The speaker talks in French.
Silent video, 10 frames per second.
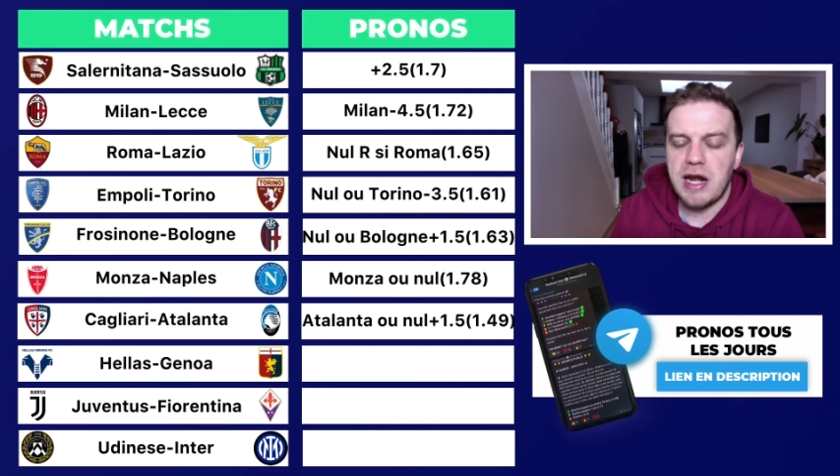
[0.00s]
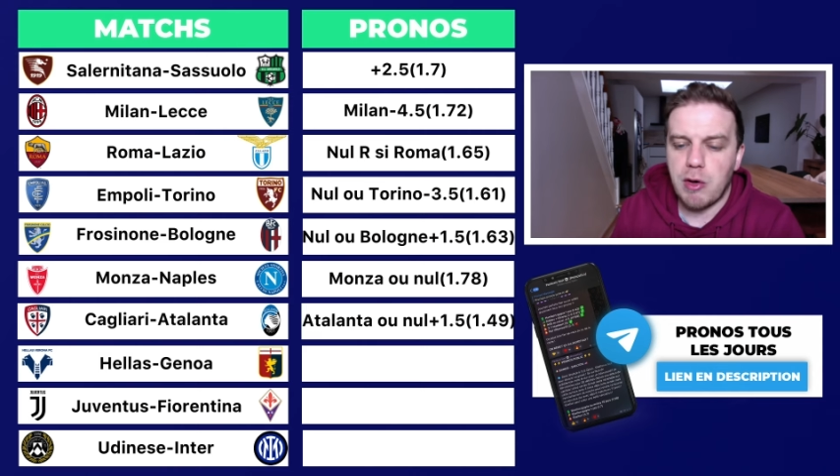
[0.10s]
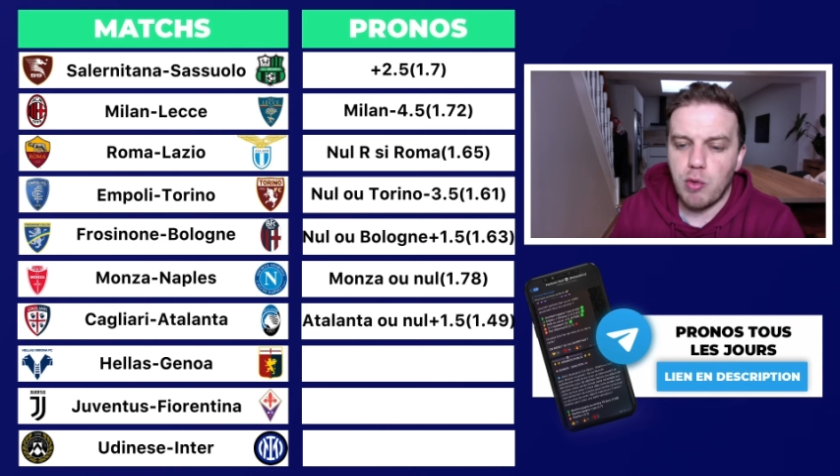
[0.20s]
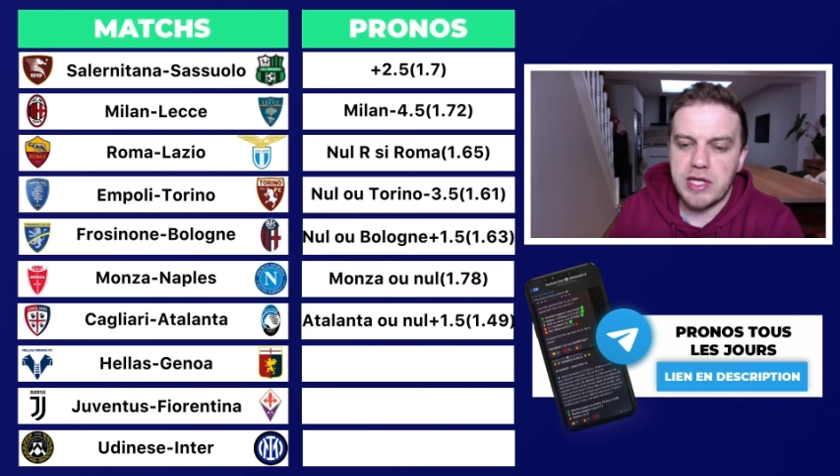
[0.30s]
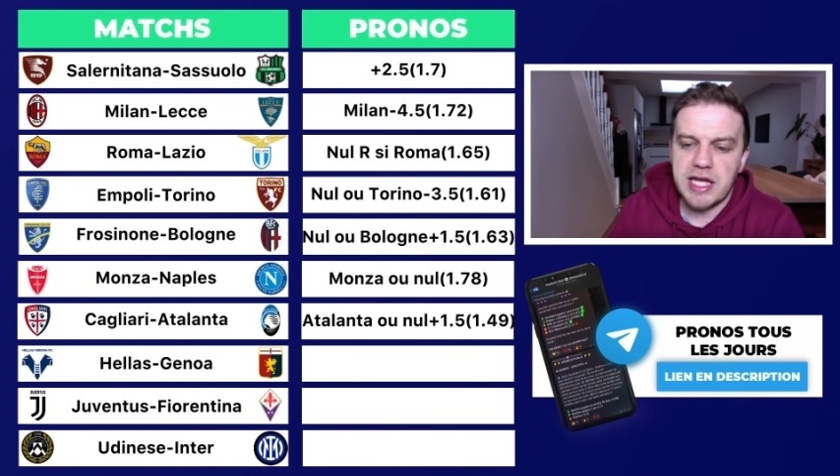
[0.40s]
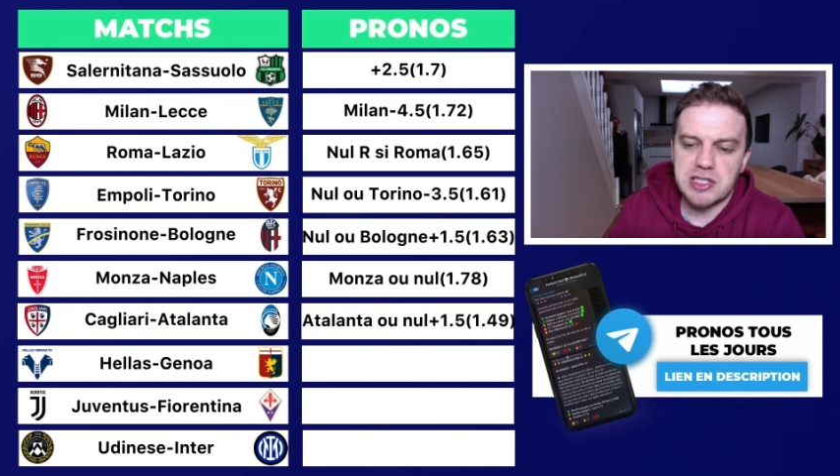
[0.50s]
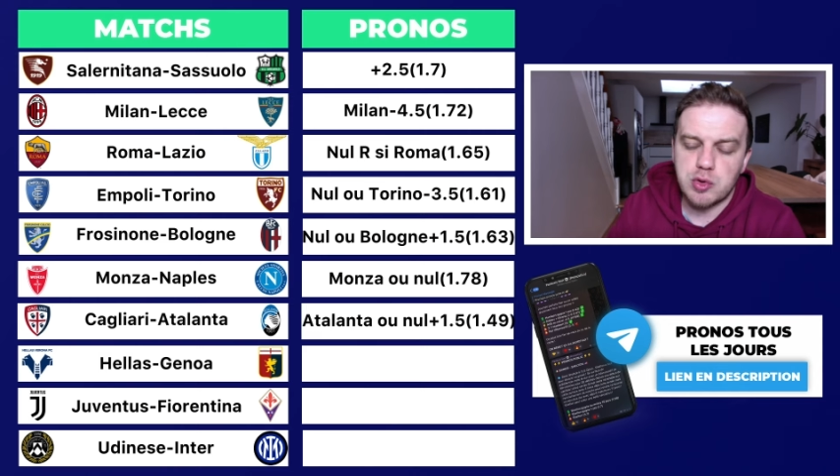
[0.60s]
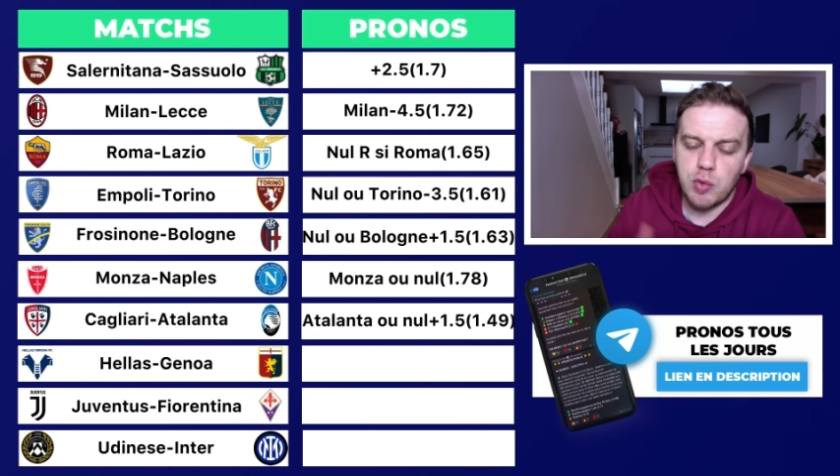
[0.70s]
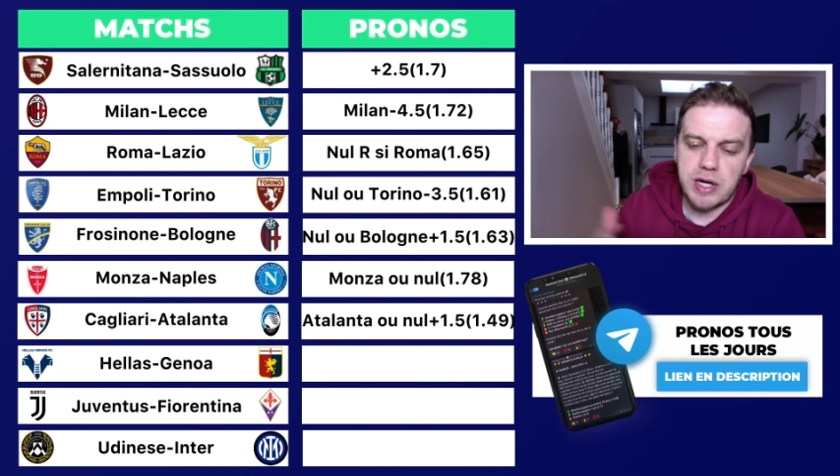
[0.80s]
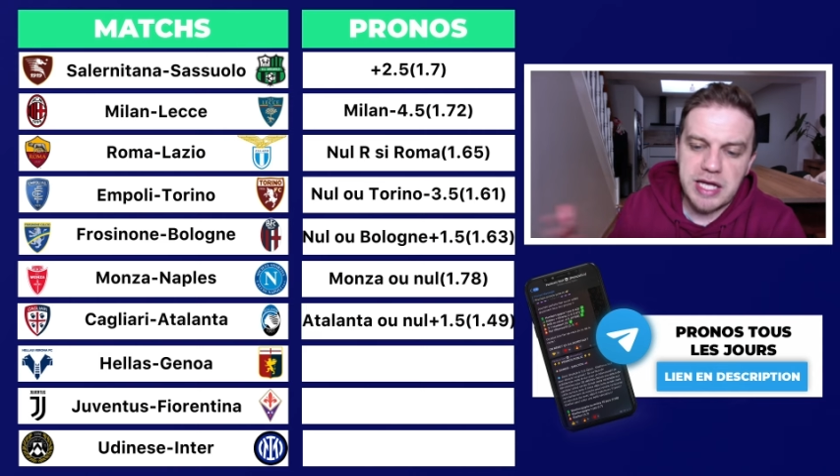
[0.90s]
la
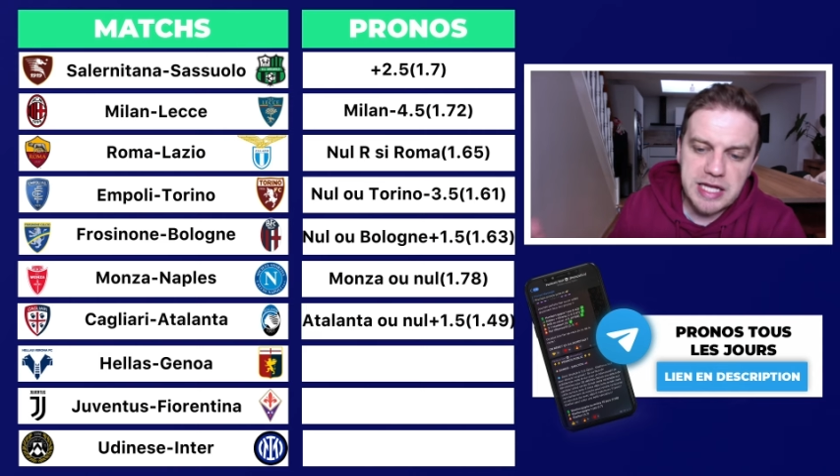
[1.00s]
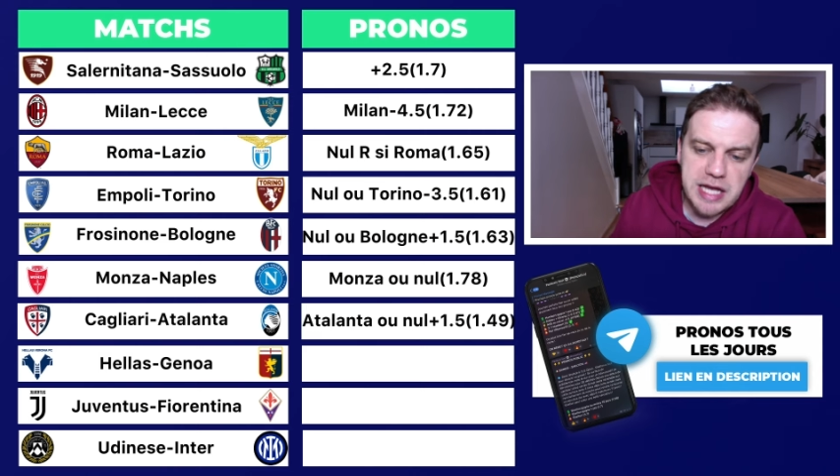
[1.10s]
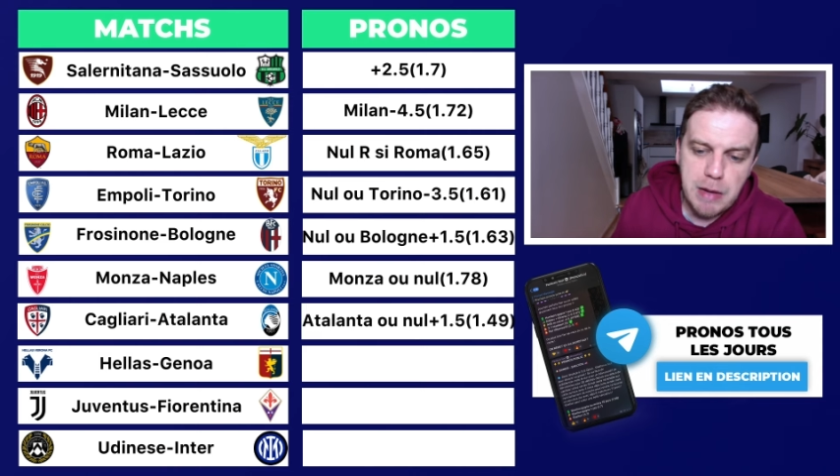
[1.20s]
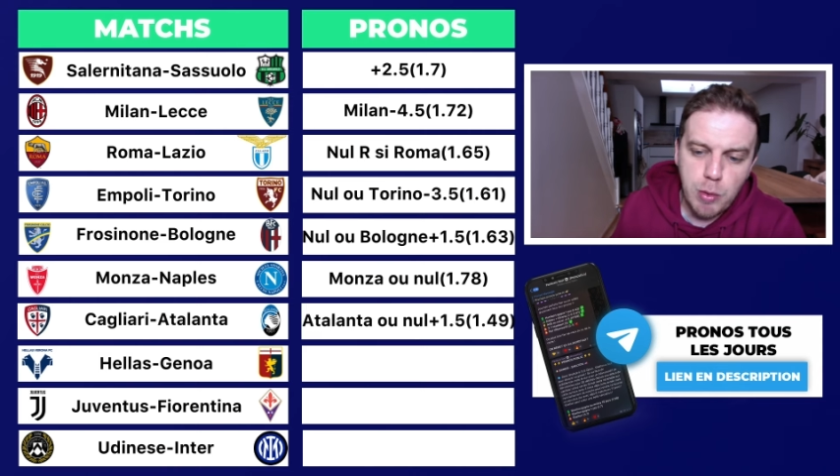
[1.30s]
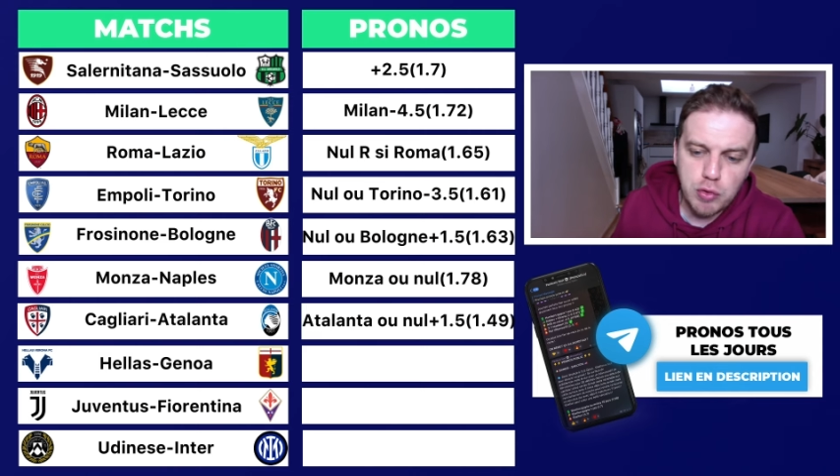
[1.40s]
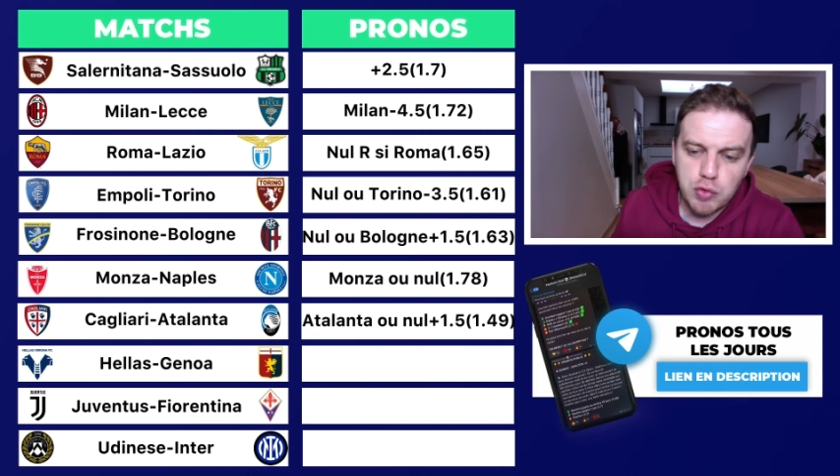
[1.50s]
relégation également.